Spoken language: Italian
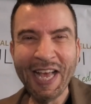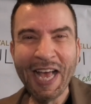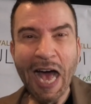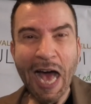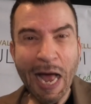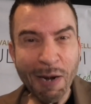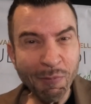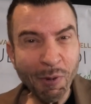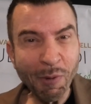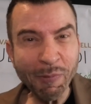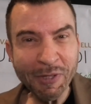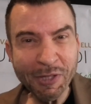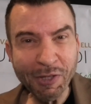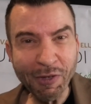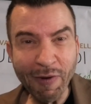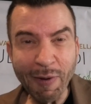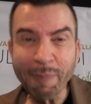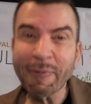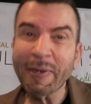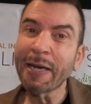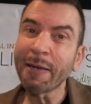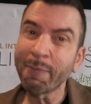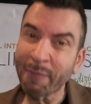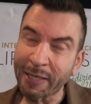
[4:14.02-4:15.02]
al momento va
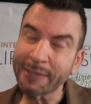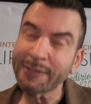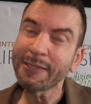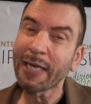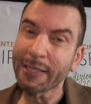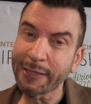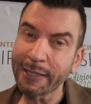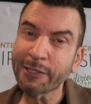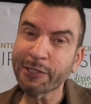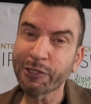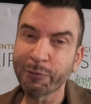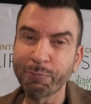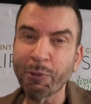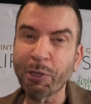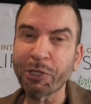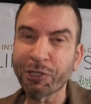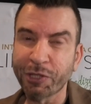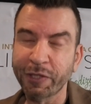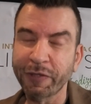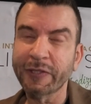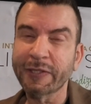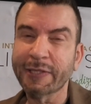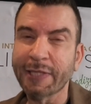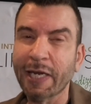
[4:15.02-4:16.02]
bene, ma da adesso in poi
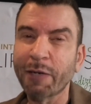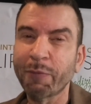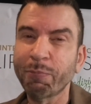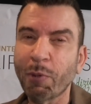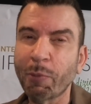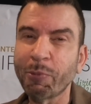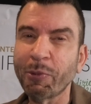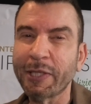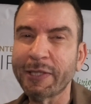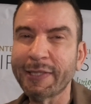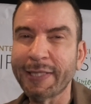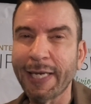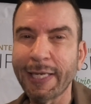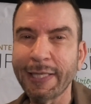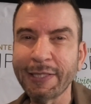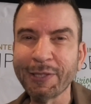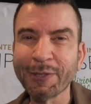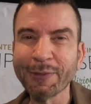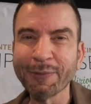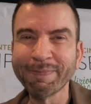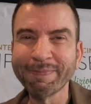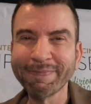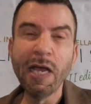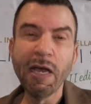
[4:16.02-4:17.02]
ci devo stare un po' più attento.
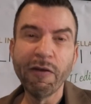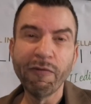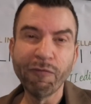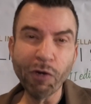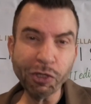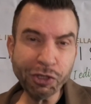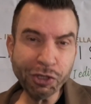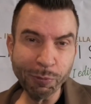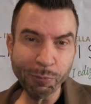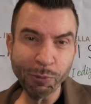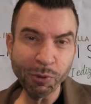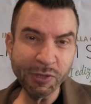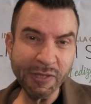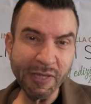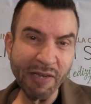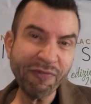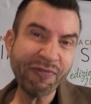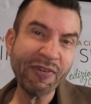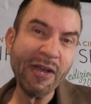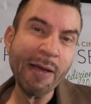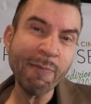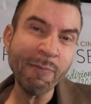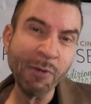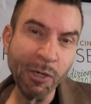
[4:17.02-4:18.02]

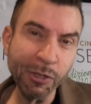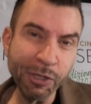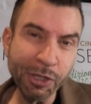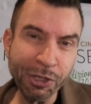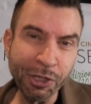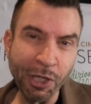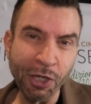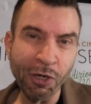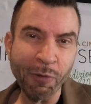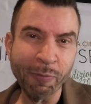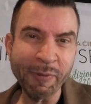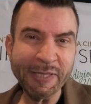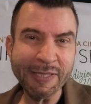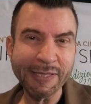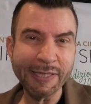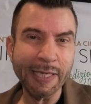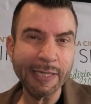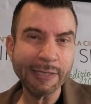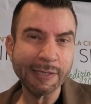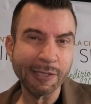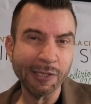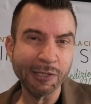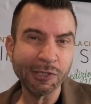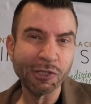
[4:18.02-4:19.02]
Voci.fm, lo dice il nome
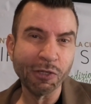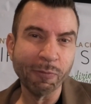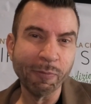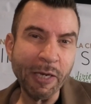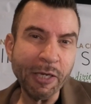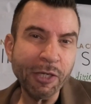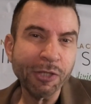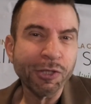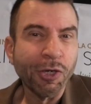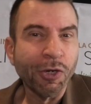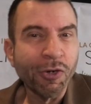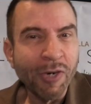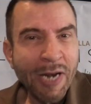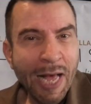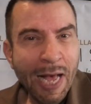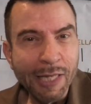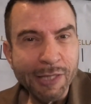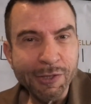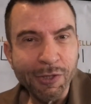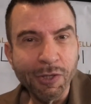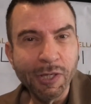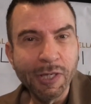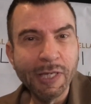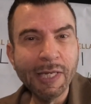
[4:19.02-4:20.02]
stesso, insomma io sono
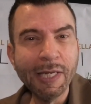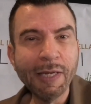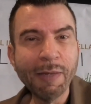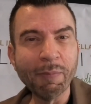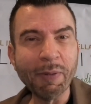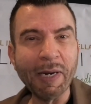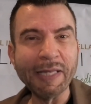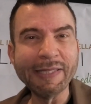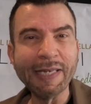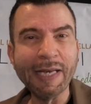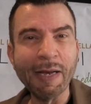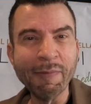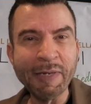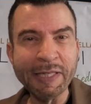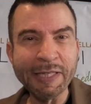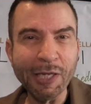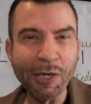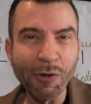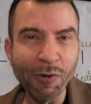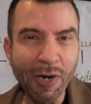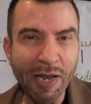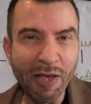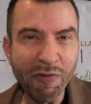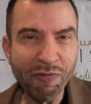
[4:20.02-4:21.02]
nato praticamente
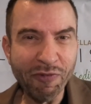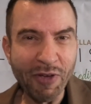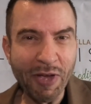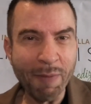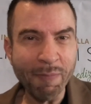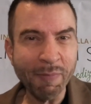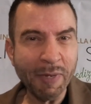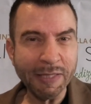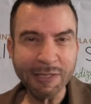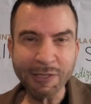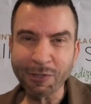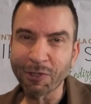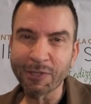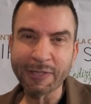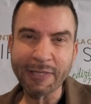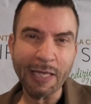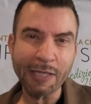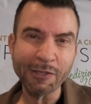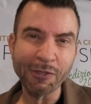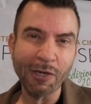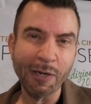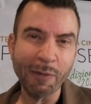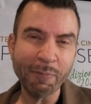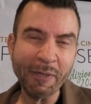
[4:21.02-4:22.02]
con l'FM,
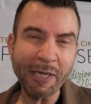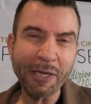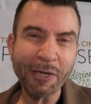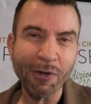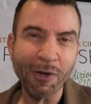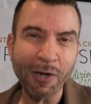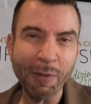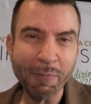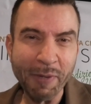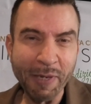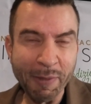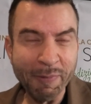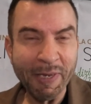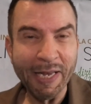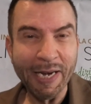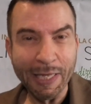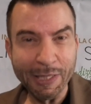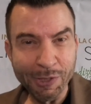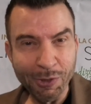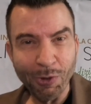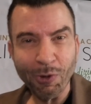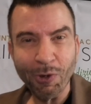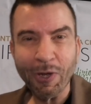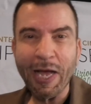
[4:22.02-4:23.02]
ascoltando le piccole prime
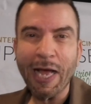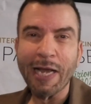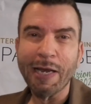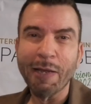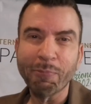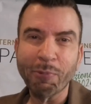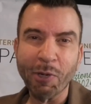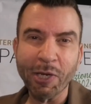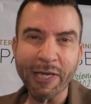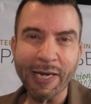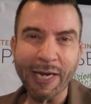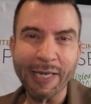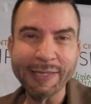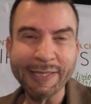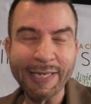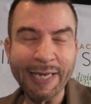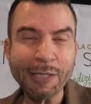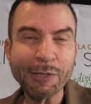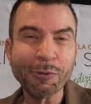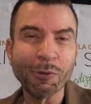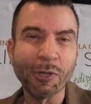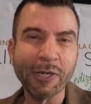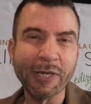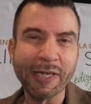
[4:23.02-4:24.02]
radio locali e poi i grandi
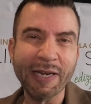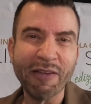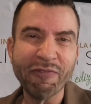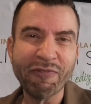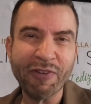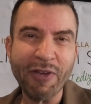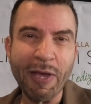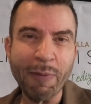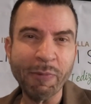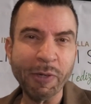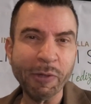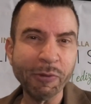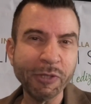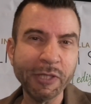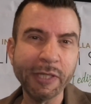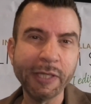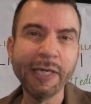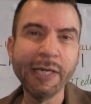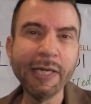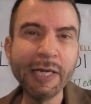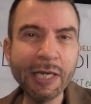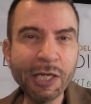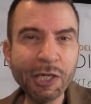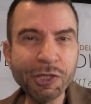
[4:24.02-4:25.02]
network in FM, quindi
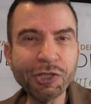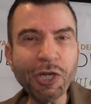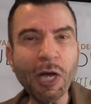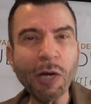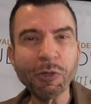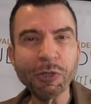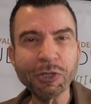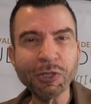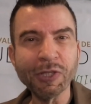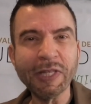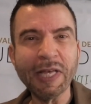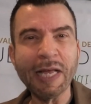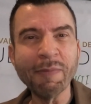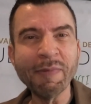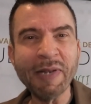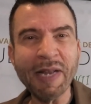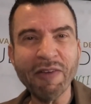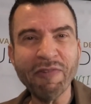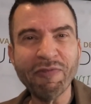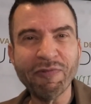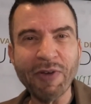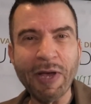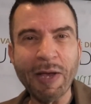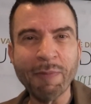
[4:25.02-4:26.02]
già questo
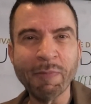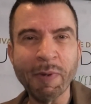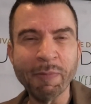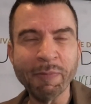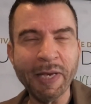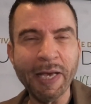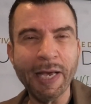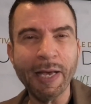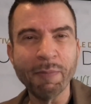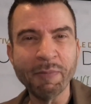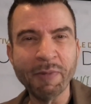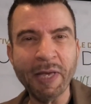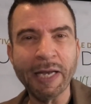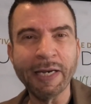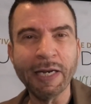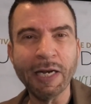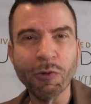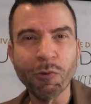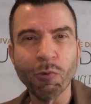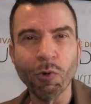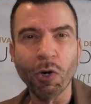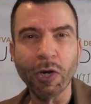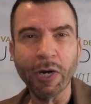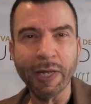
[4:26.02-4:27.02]
termine FM mi è, mi è nel
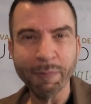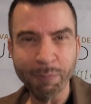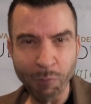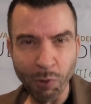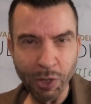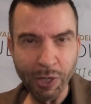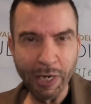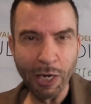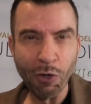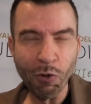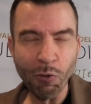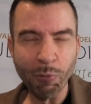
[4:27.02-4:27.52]
cuore. In bocca al